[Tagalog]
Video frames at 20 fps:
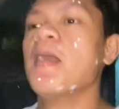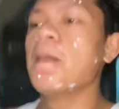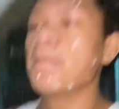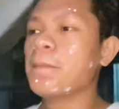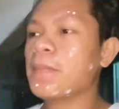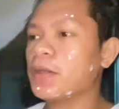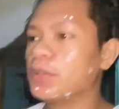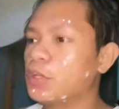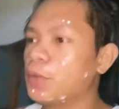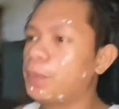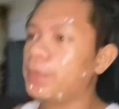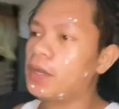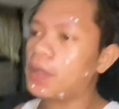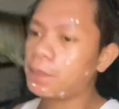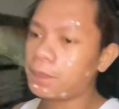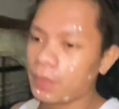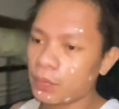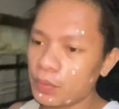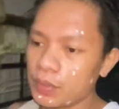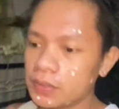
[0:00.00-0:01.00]
Medyo
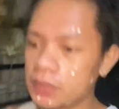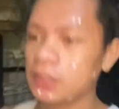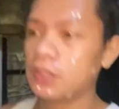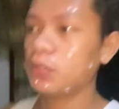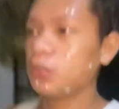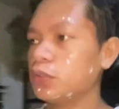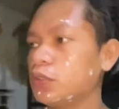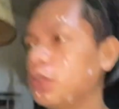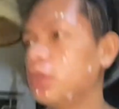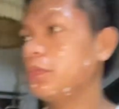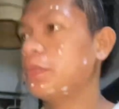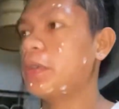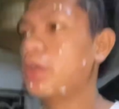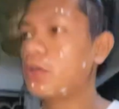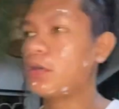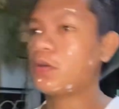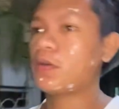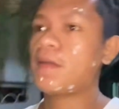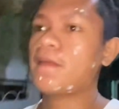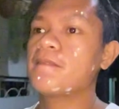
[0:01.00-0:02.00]
pinagpawisan ako doon pero
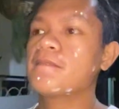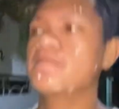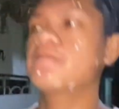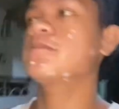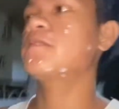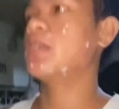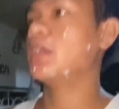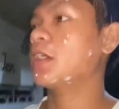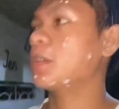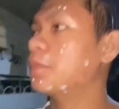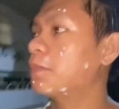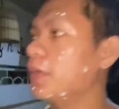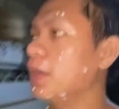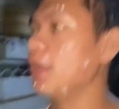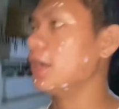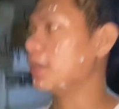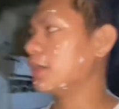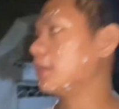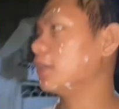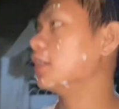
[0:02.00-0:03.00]

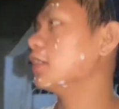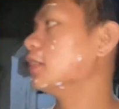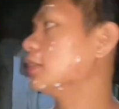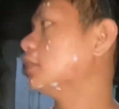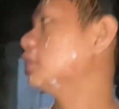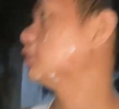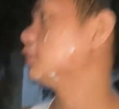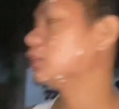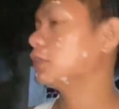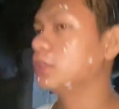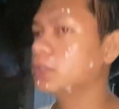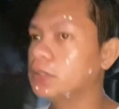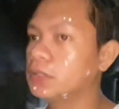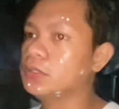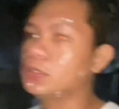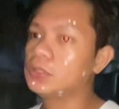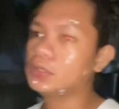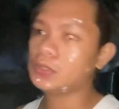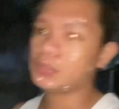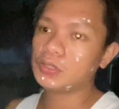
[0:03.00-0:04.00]
palag-palag.
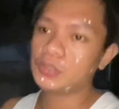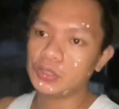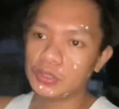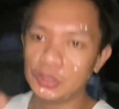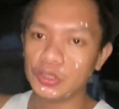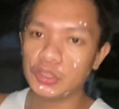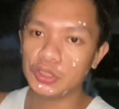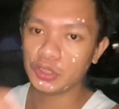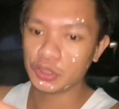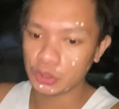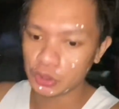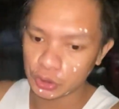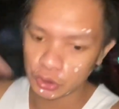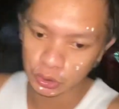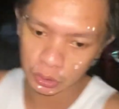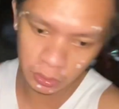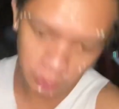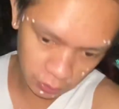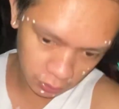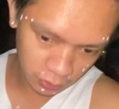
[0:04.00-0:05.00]

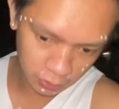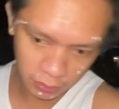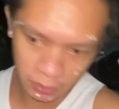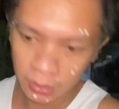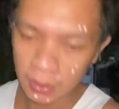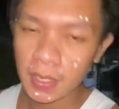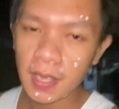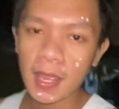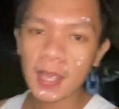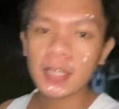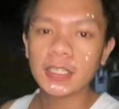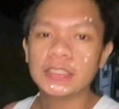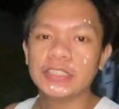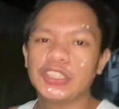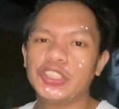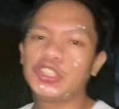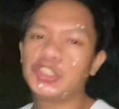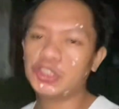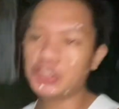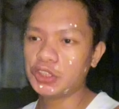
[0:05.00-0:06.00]
GGG.
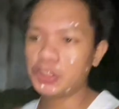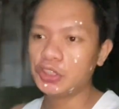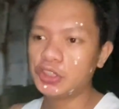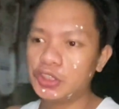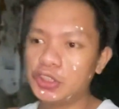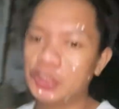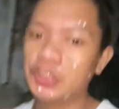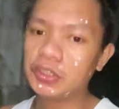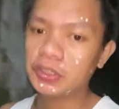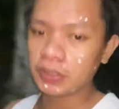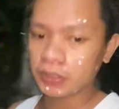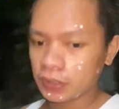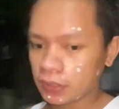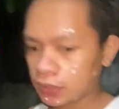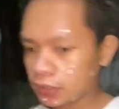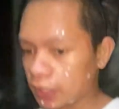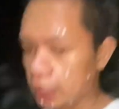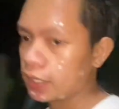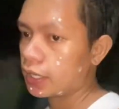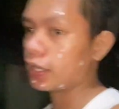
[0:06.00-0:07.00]
GGG
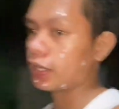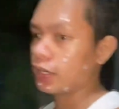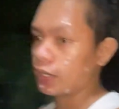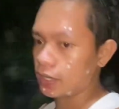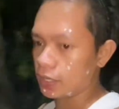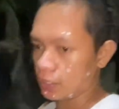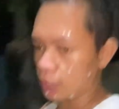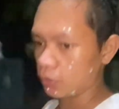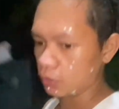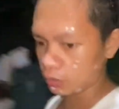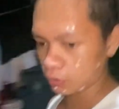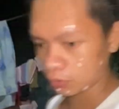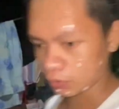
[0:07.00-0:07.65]
kay Canelo.